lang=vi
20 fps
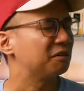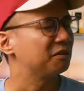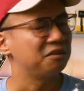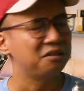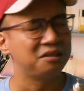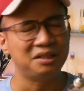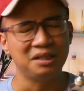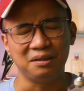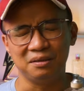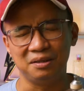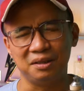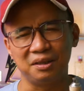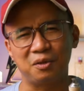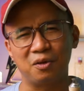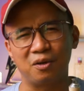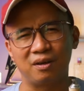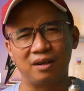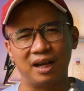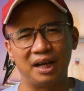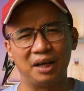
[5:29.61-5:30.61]
Xịt những
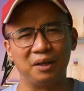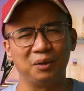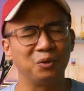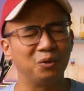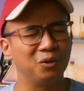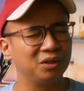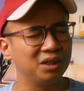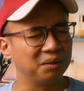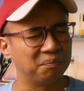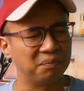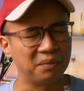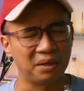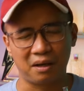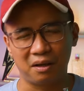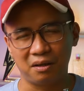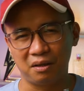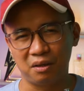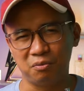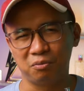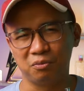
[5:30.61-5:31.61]
con này tôi nói thật với
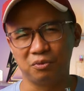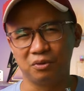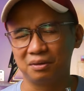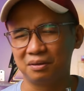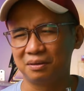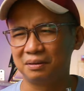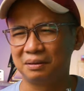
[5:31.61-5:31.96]
các ông